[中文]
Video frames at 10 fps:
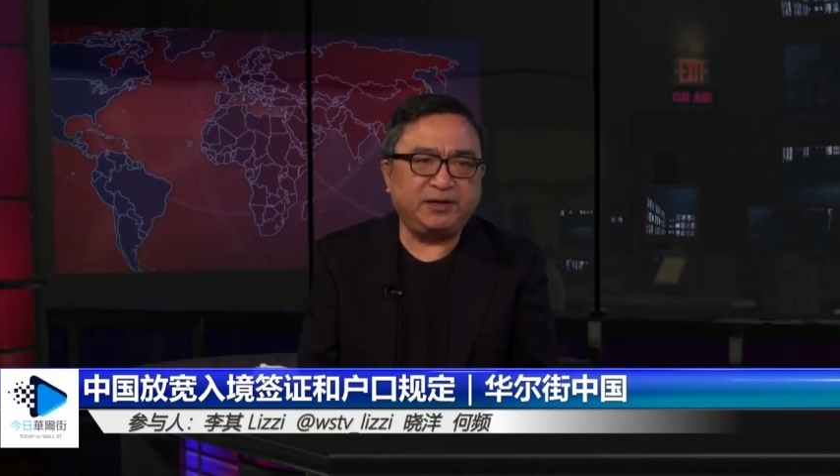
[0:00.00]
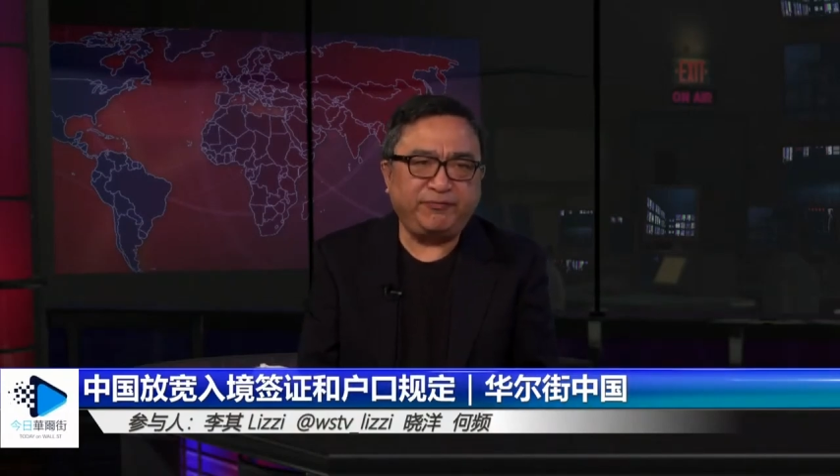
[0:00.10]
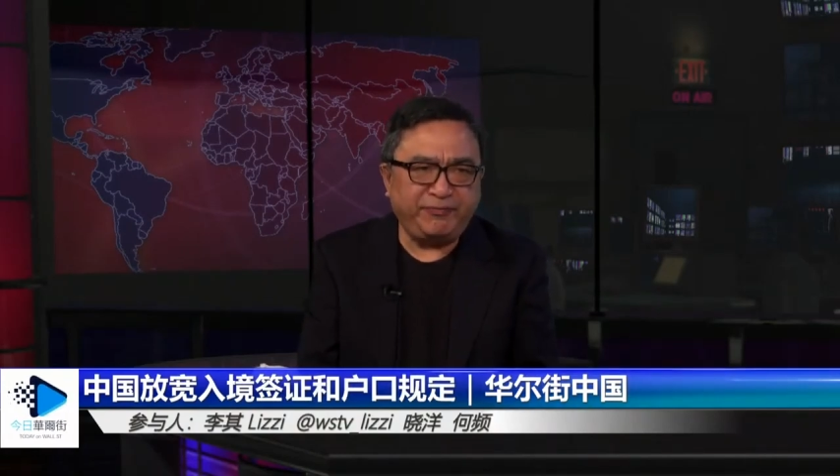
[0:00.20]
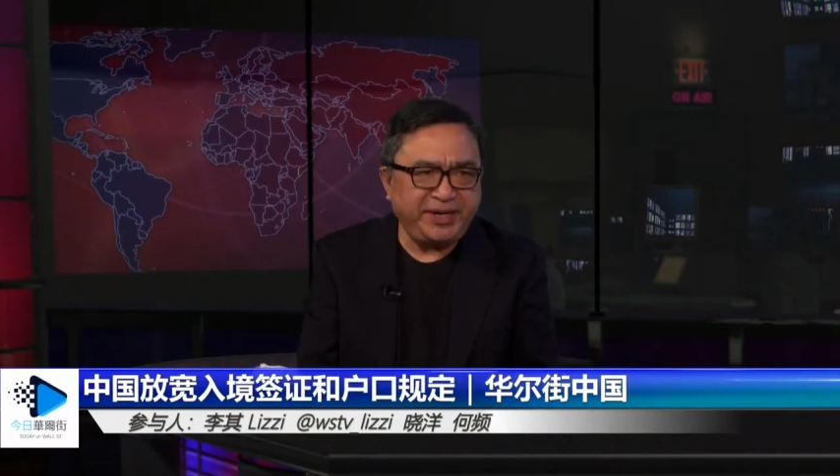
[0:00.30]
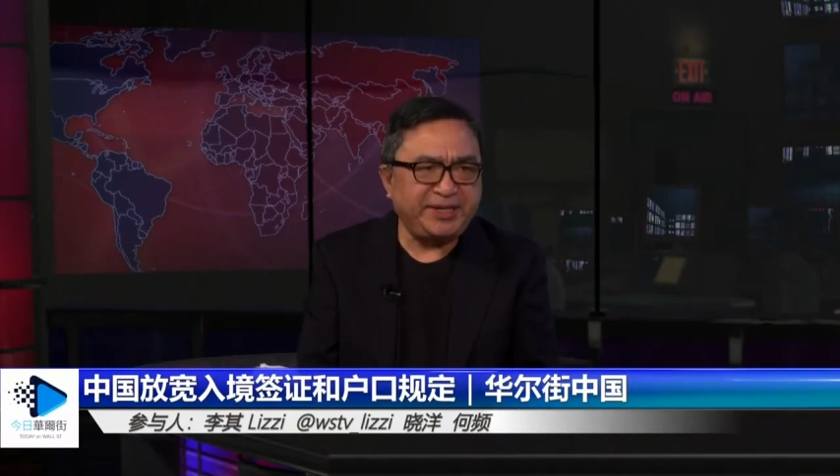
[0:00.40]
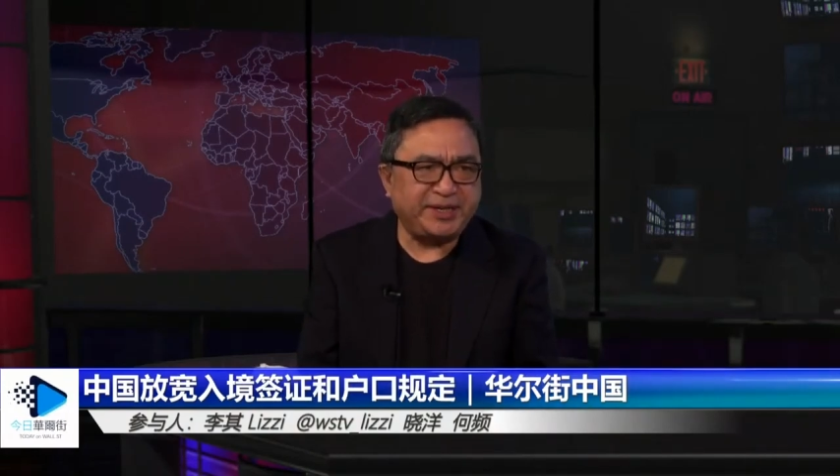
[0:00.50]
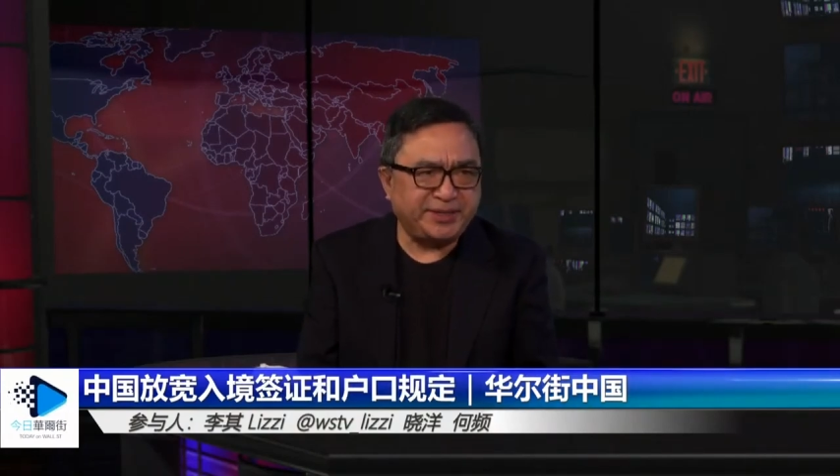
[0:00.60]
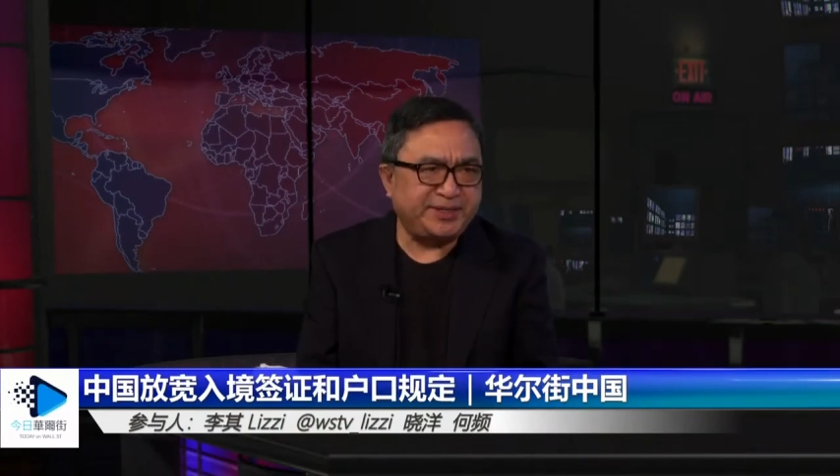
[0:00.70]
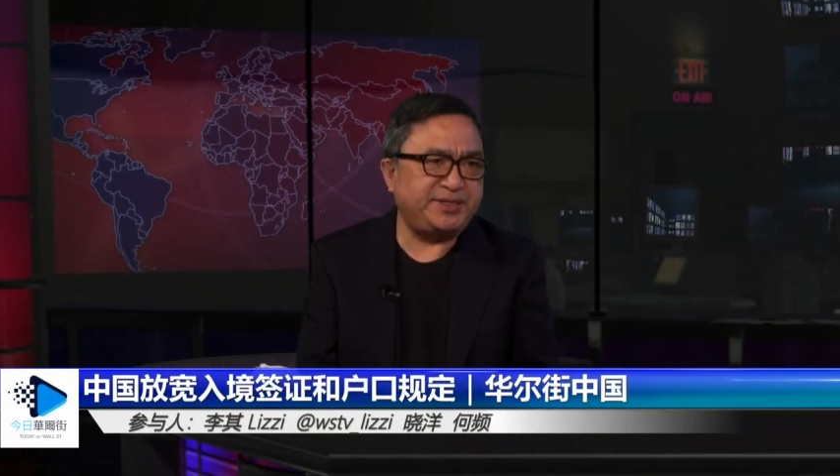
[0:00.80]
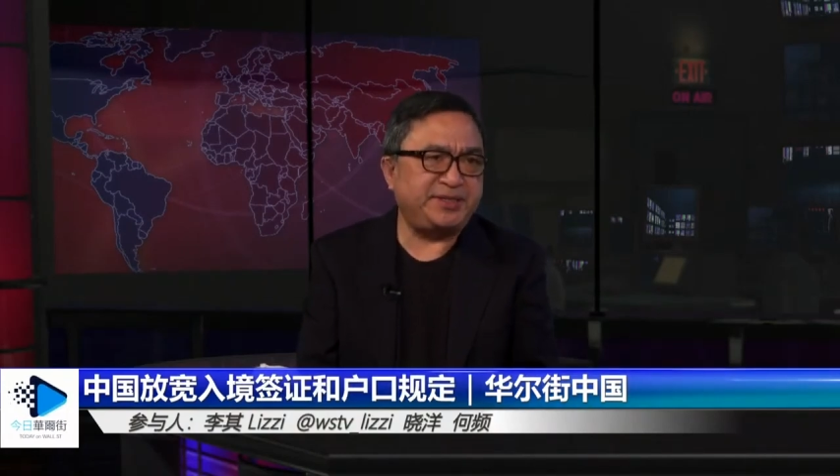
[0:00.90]
非常
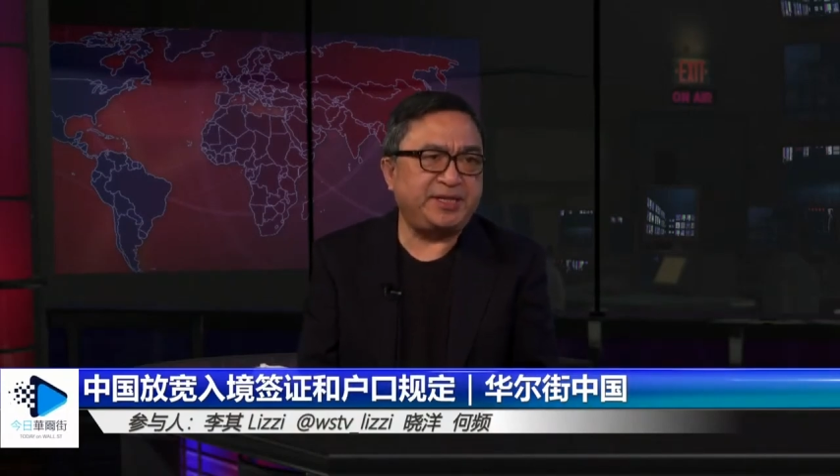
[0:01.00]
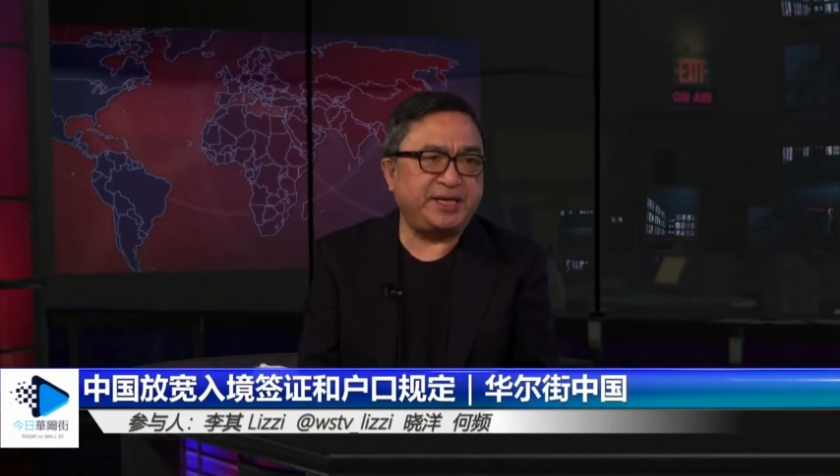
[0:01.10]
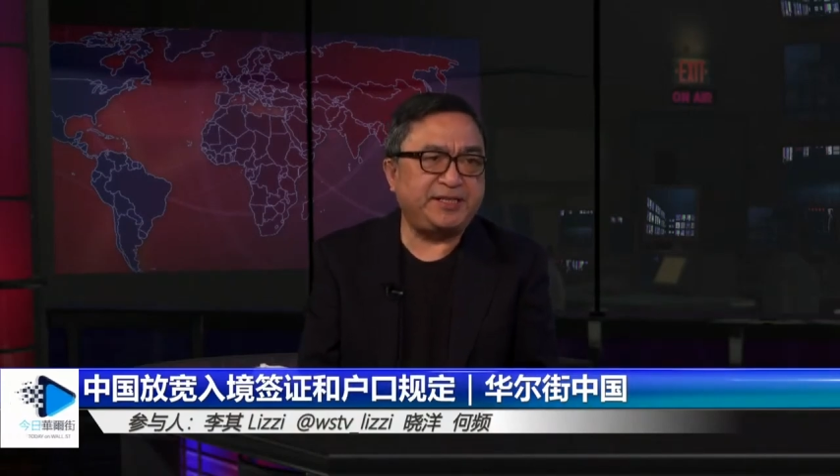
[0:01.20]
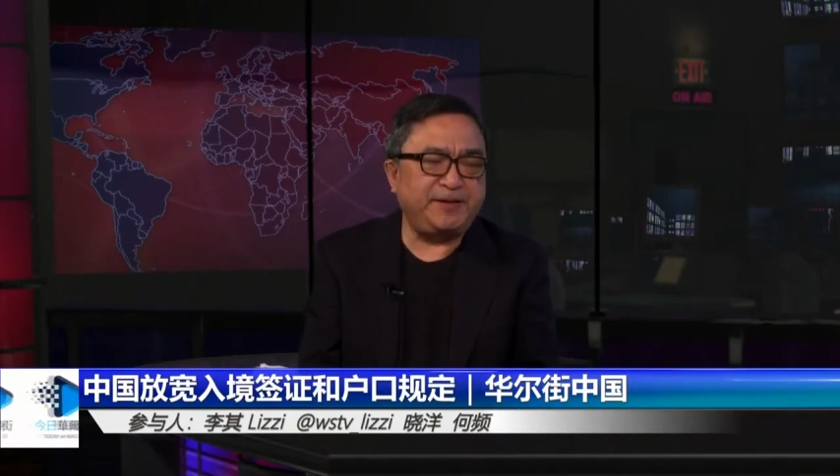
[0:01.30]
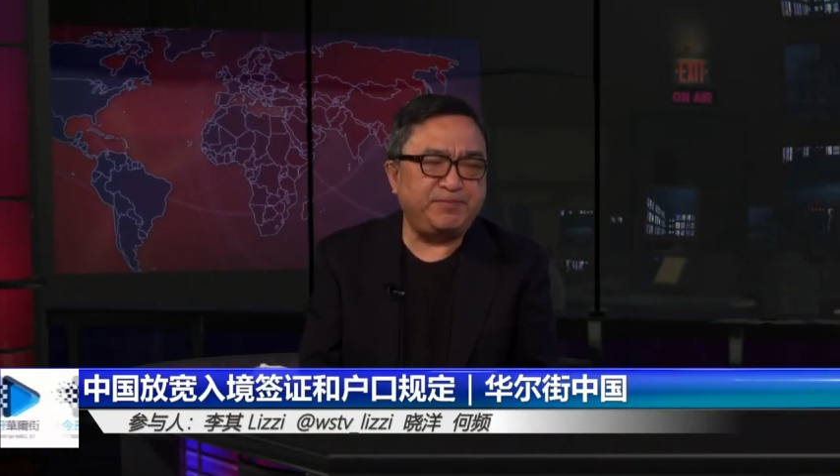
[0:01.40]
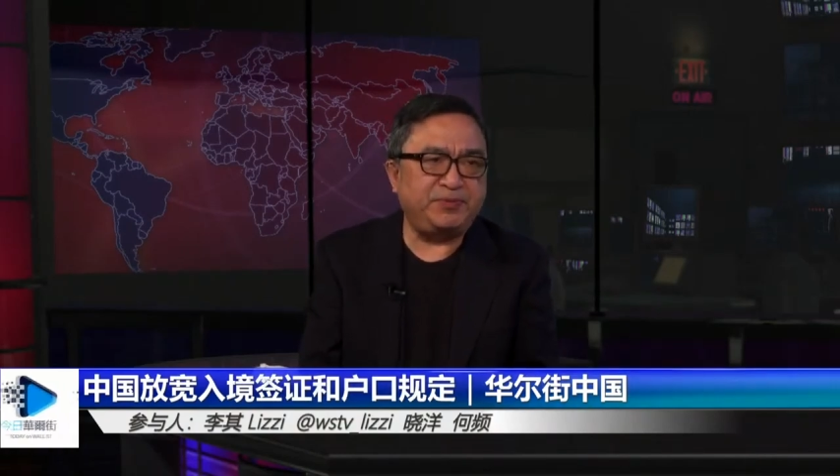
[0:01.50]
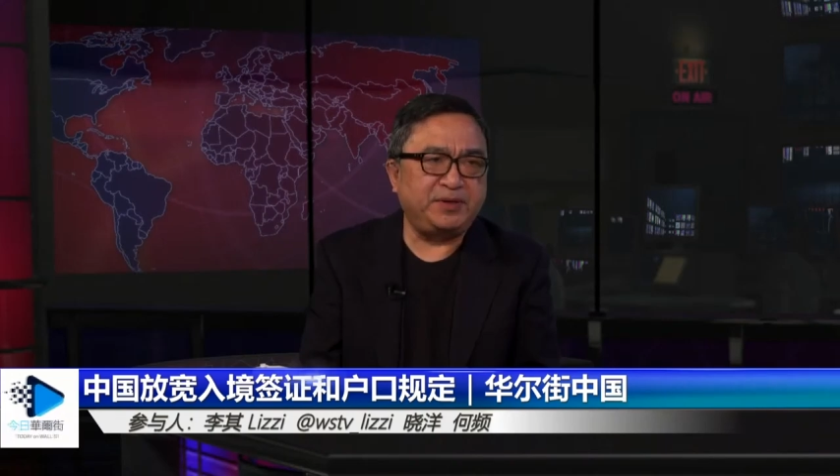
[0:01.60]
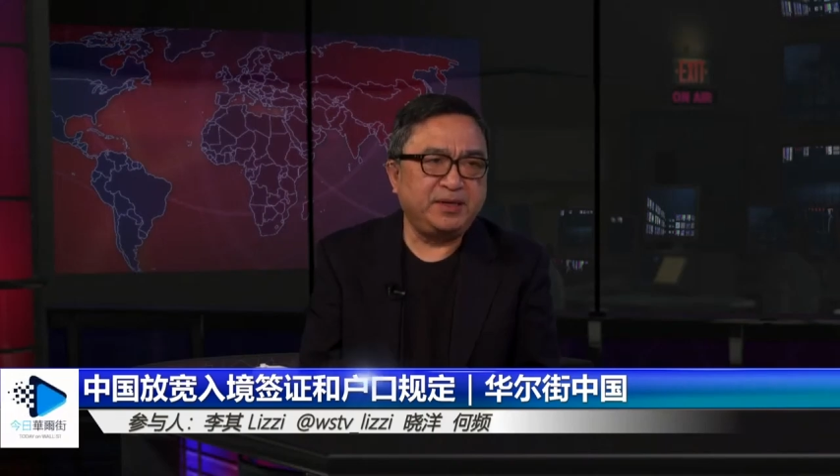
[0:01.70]
实实在在的进步。